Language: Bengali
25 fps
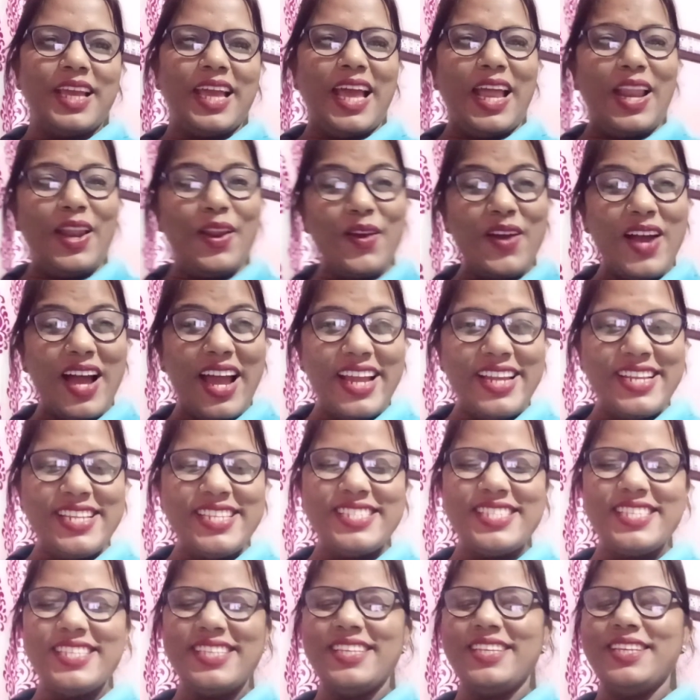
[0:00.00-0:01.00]
হ্যালো গাইস
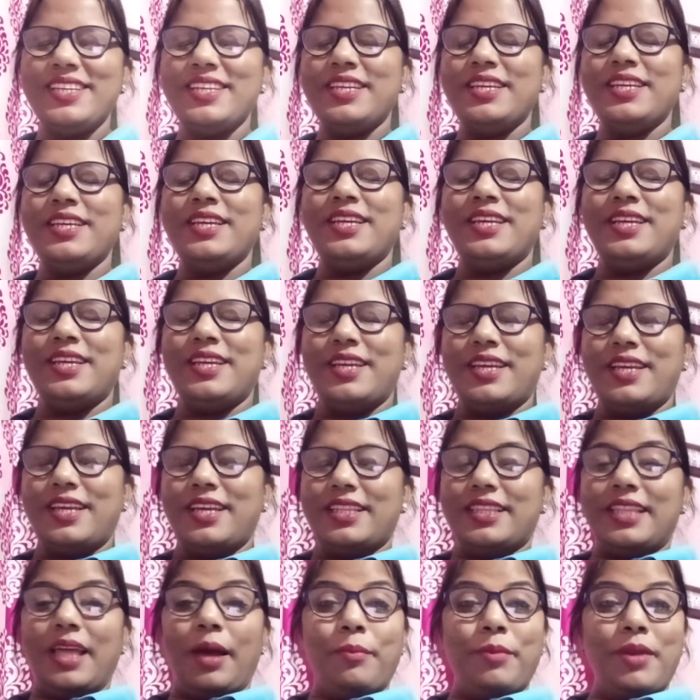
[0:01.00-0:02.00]

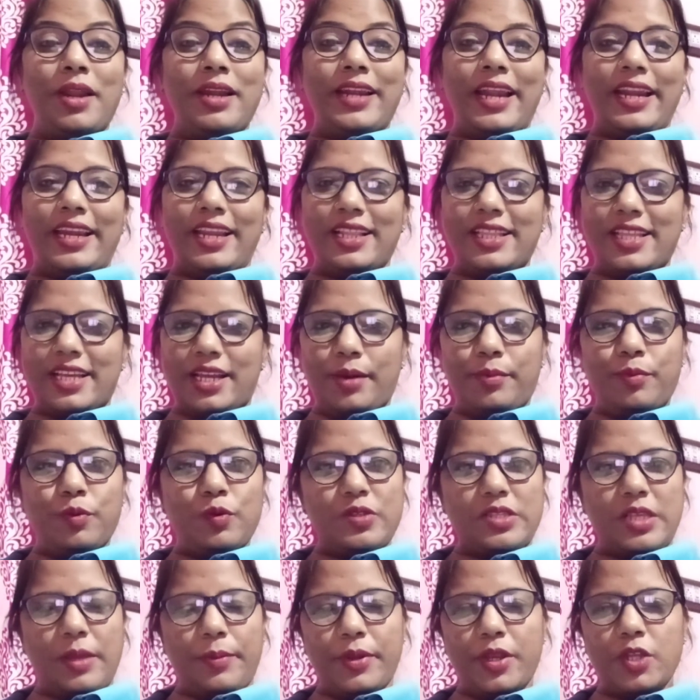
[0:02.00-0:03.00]
থামনেল টাইটেল দেখে
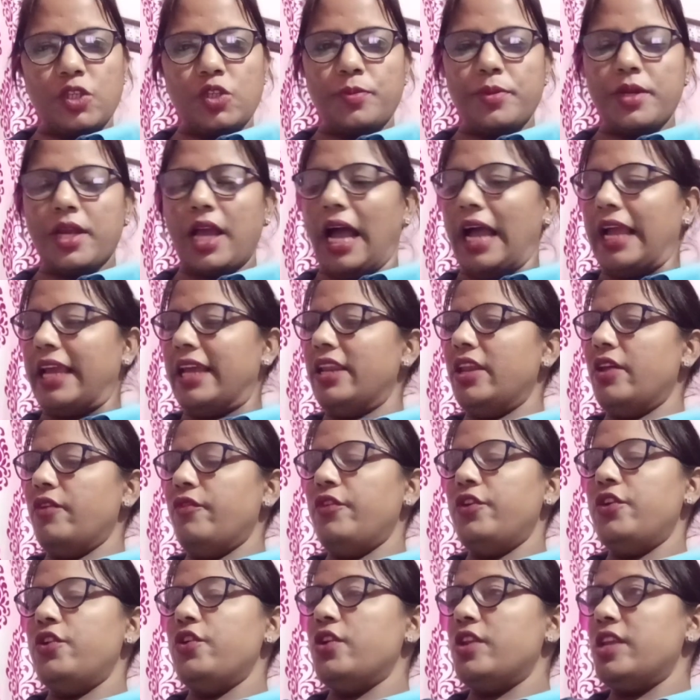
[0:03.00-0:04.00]
বুঝতে পেরেছো আমি কাকে নিয়ে
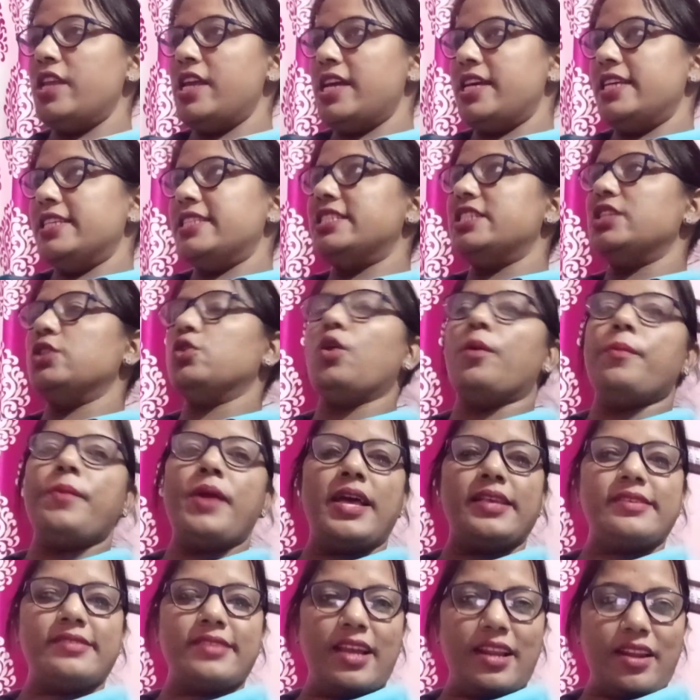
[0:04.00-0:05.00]
ভিডিও নিয়ে এসেছি তো আমি
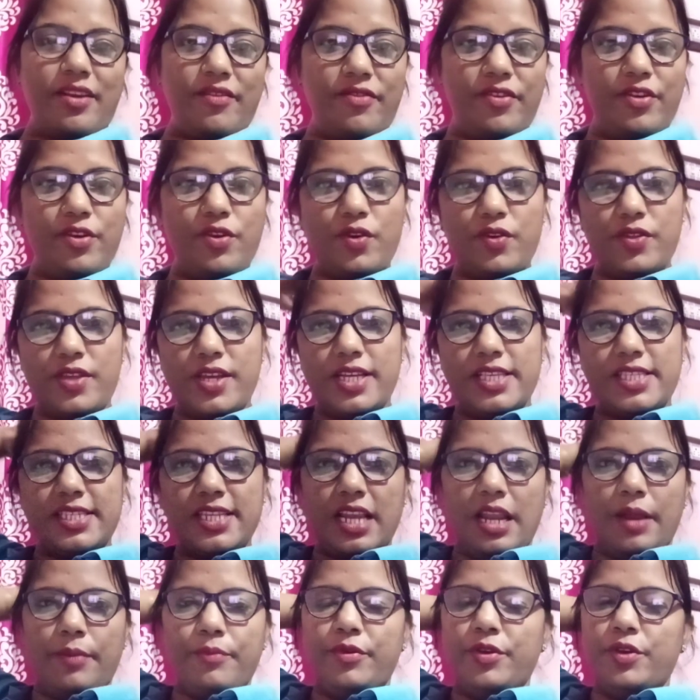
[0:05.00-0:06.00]
আজকে একটা ভিডিও
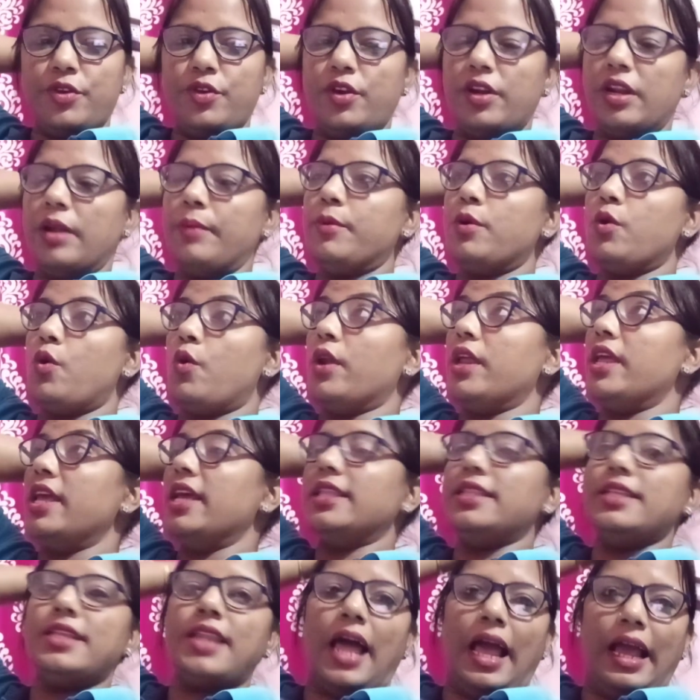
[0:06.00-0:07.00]
দিয়েছিলাম ভিডিওটা আমার অনেক
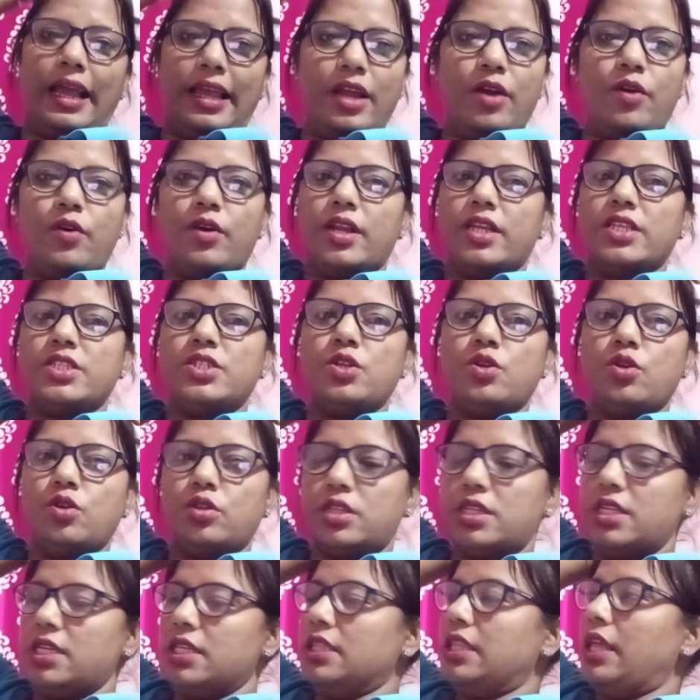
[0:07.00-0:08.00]
দিন আগে করা ছিল
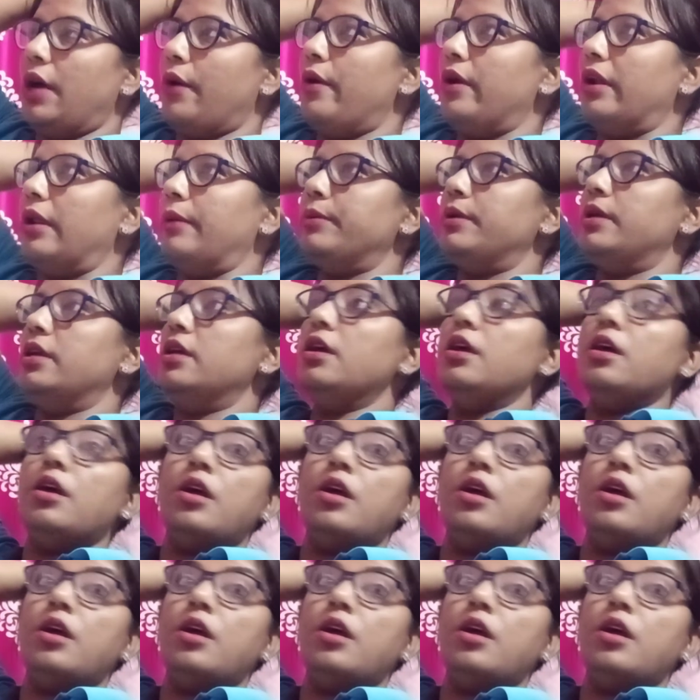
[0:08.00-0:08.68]
ঠিক দেওয়ার আমি